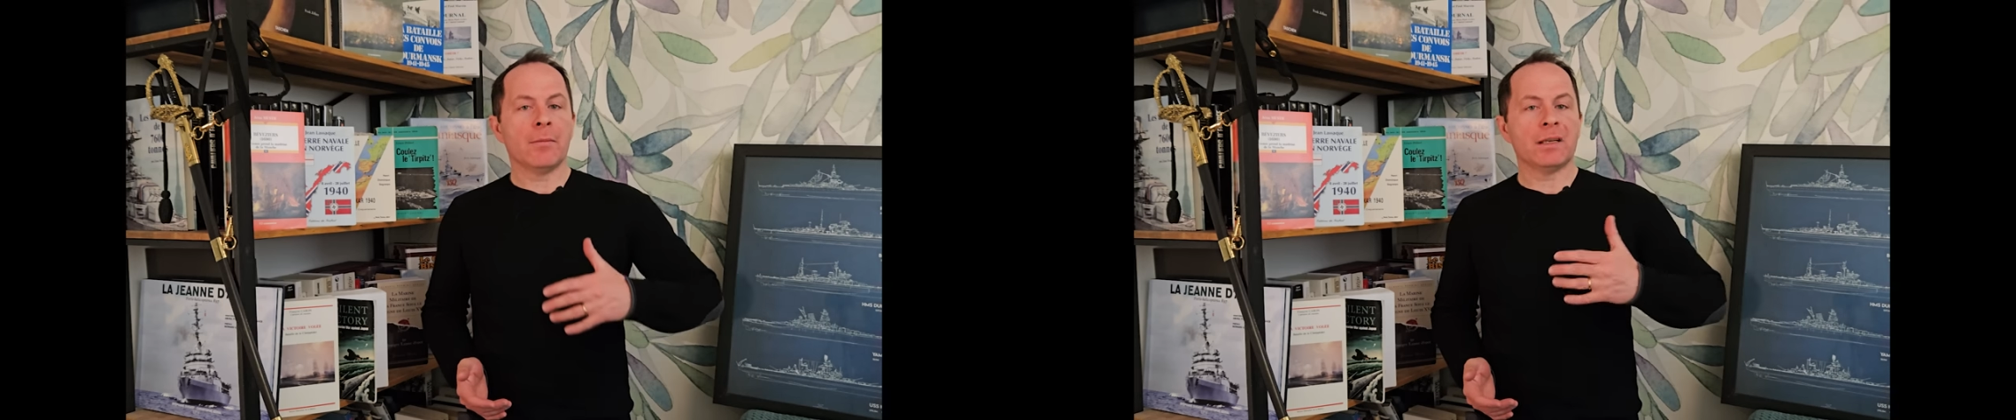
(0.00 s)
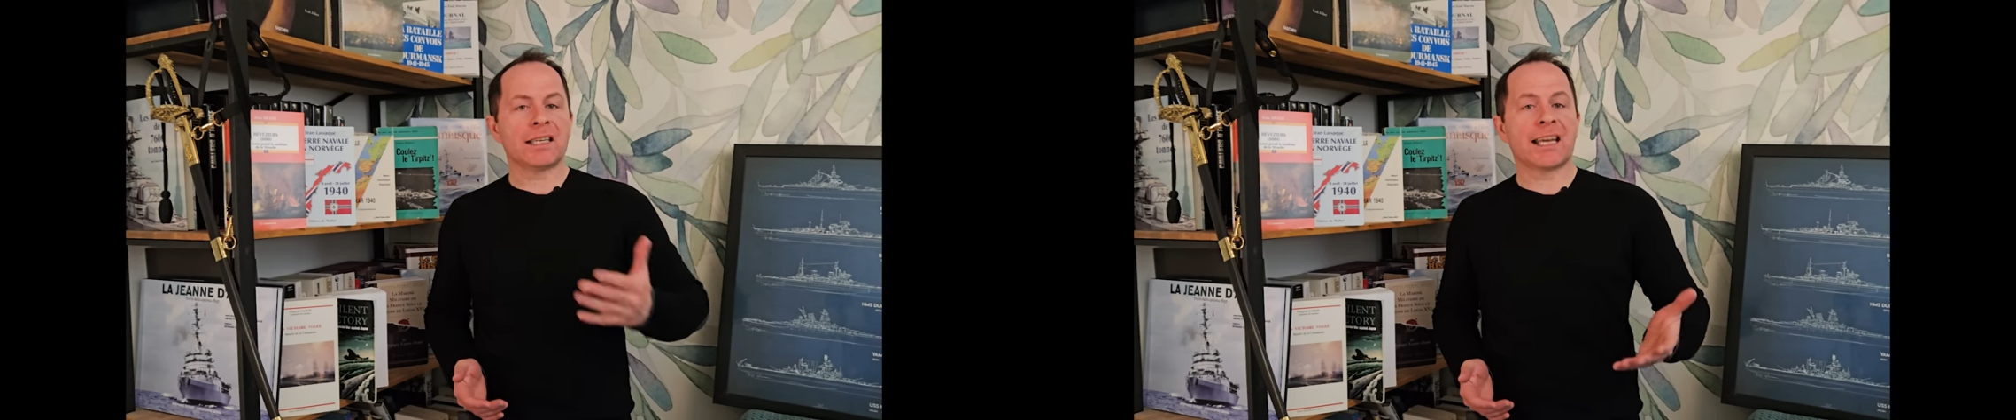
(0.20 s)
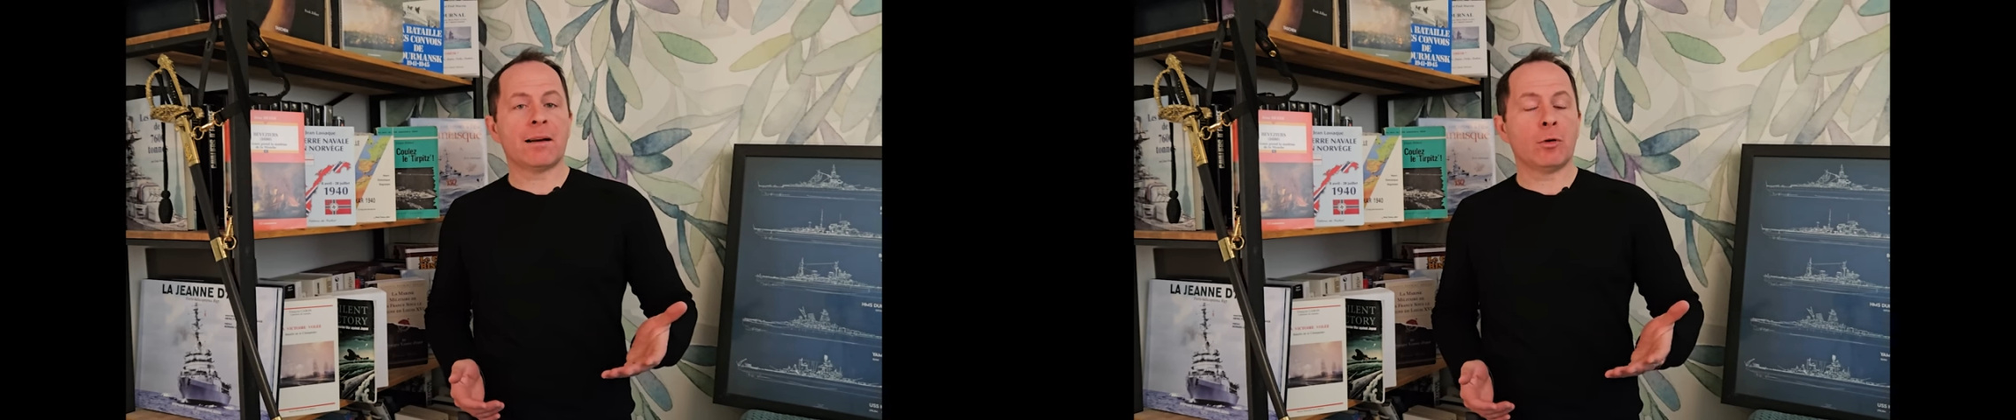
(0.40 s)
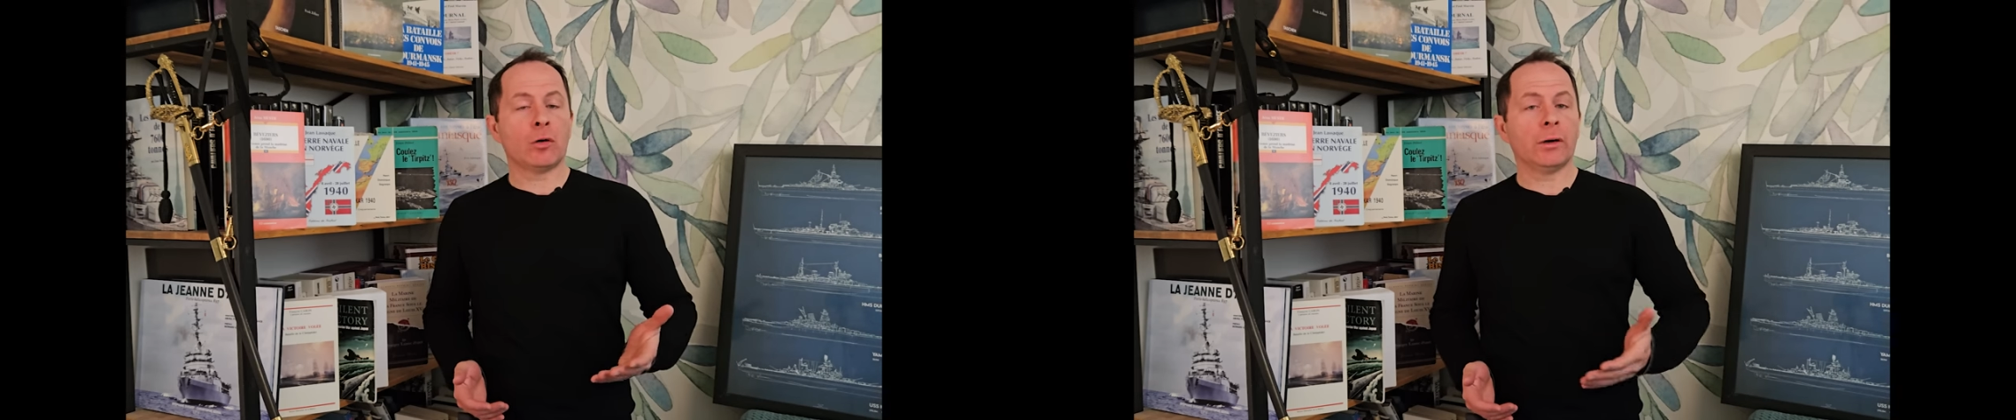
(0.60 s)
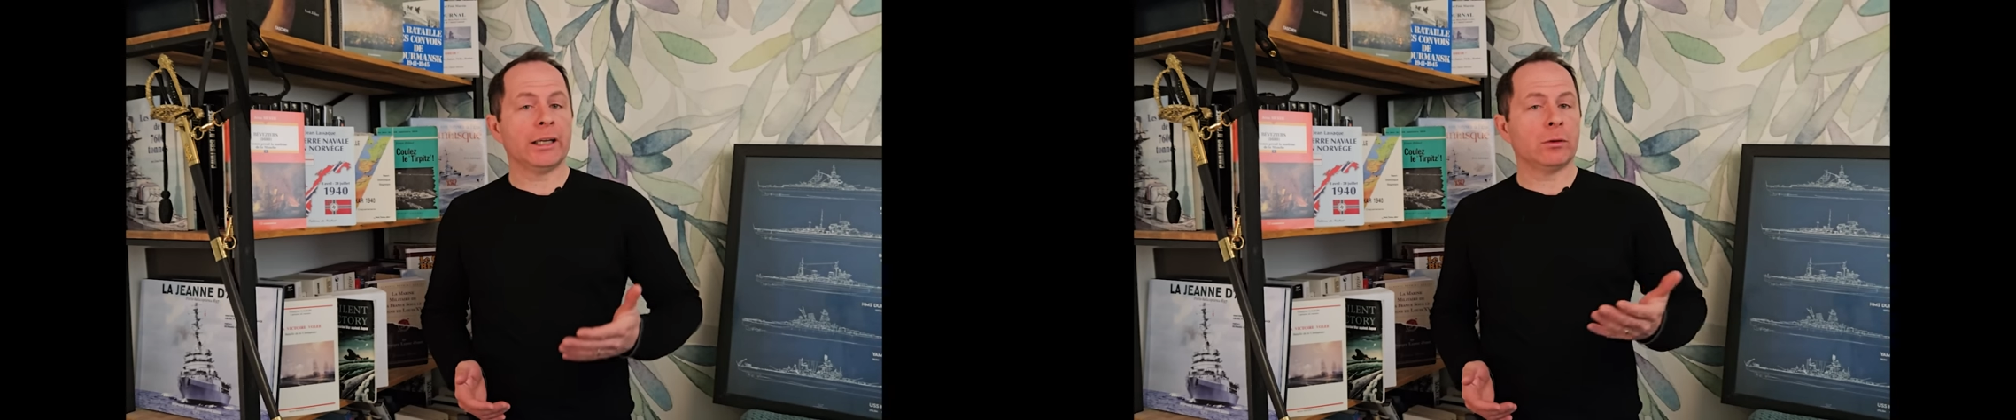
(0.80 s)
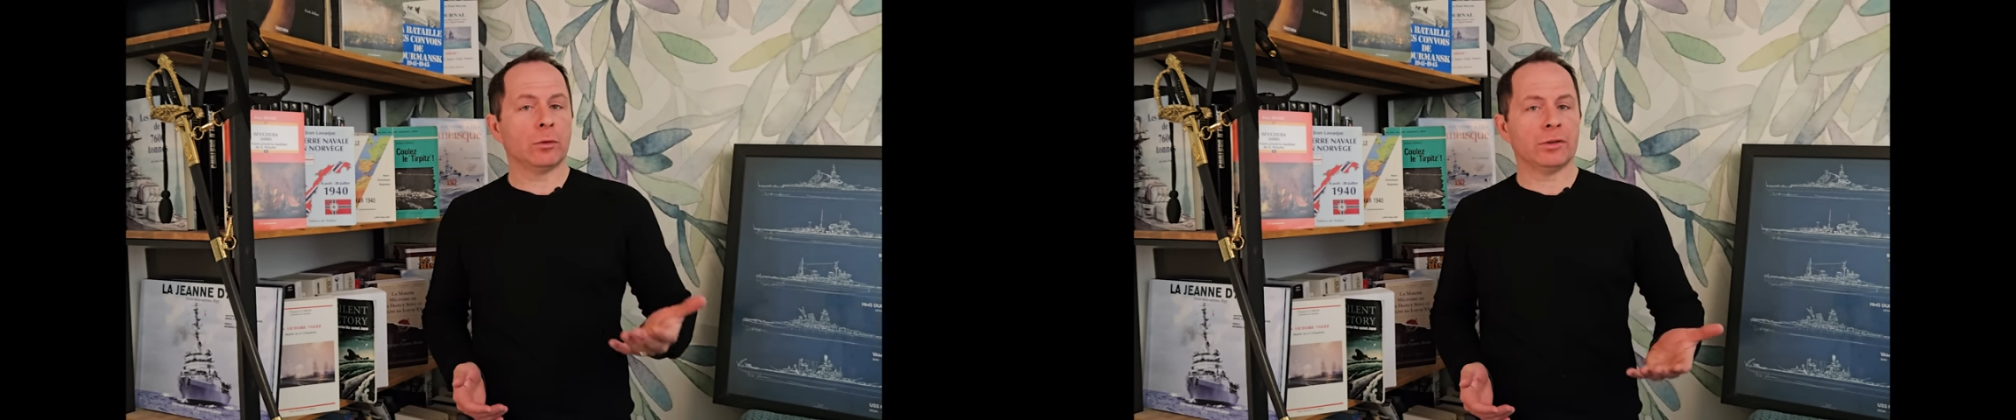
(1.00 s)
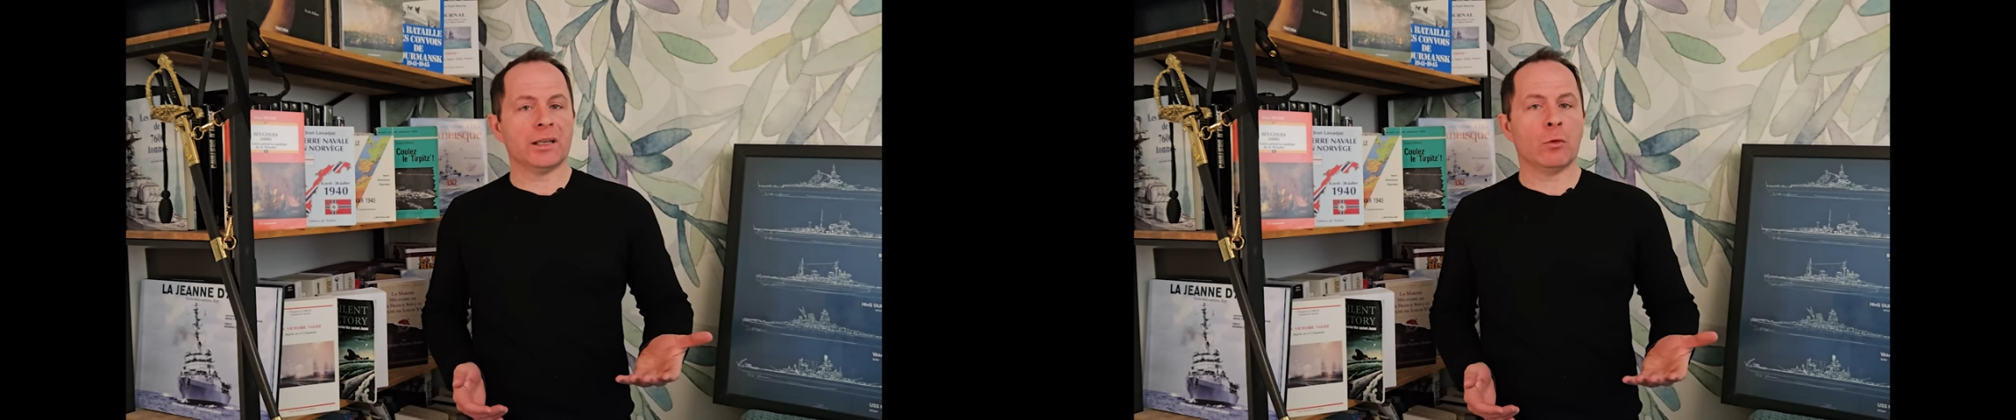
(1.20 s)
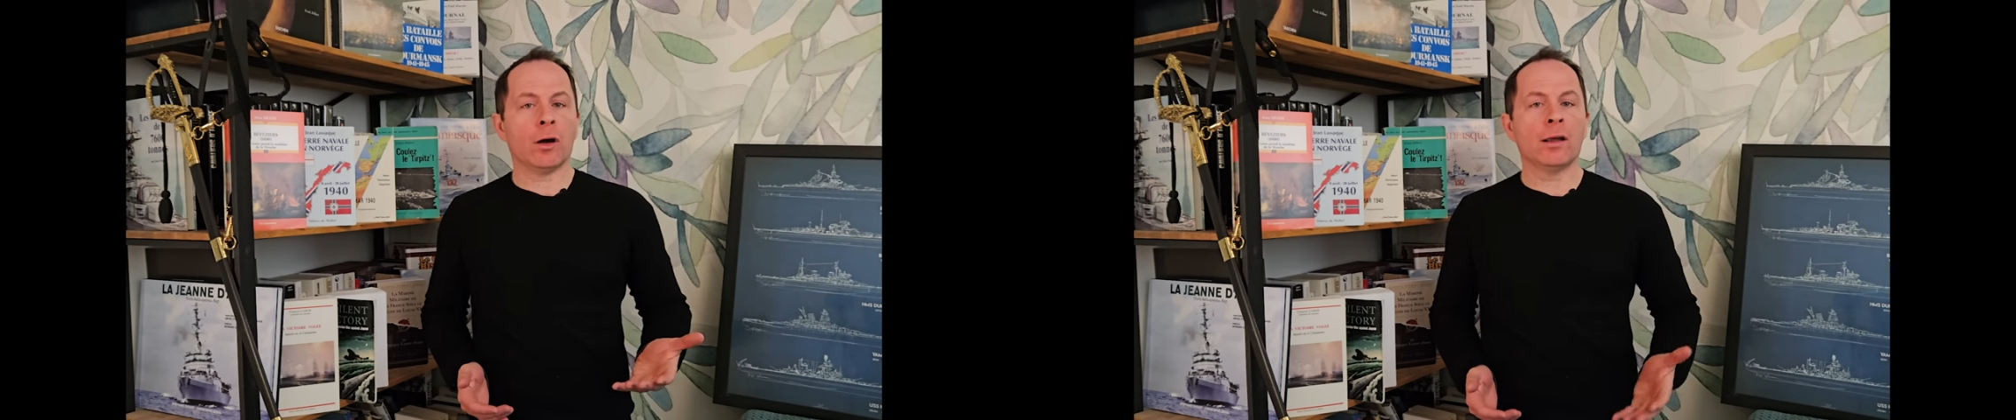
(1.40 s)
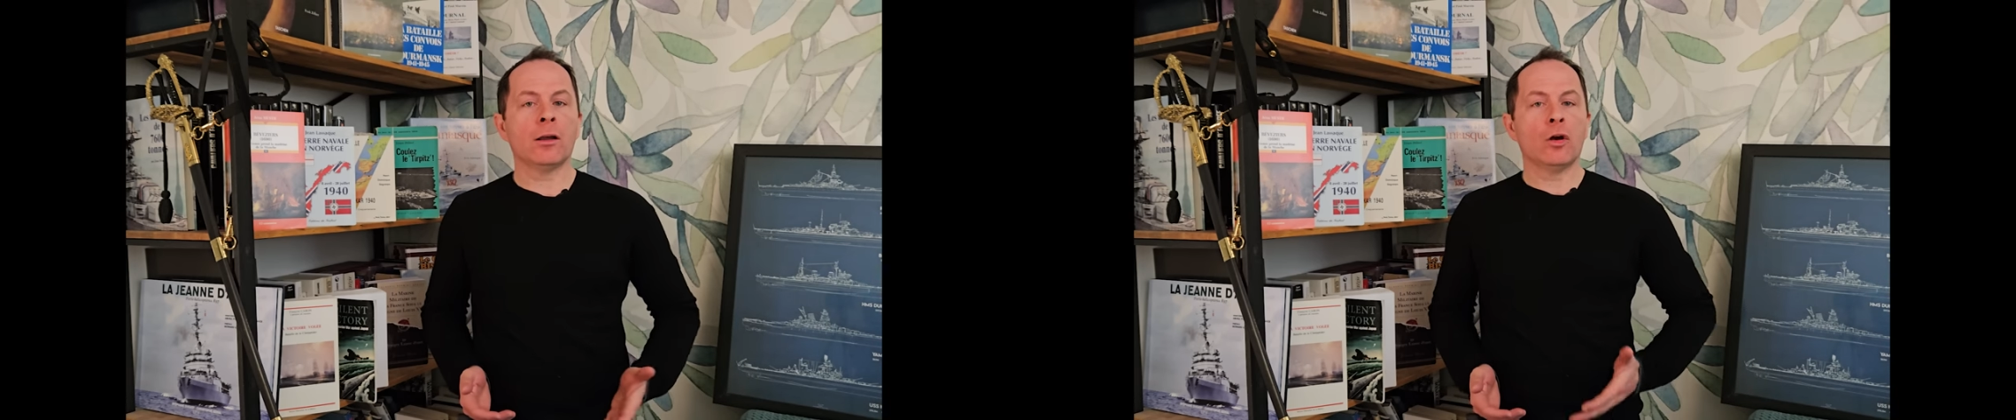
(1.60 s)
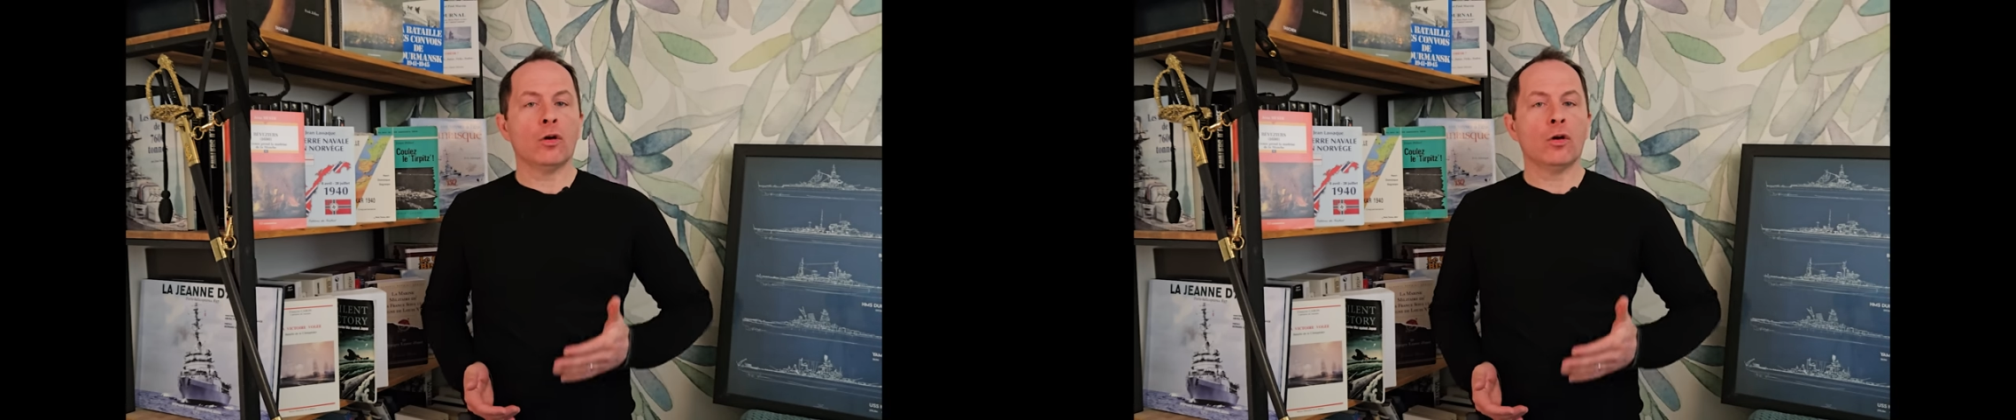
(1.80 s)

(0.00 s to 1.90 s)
mais également, et on le sait moins,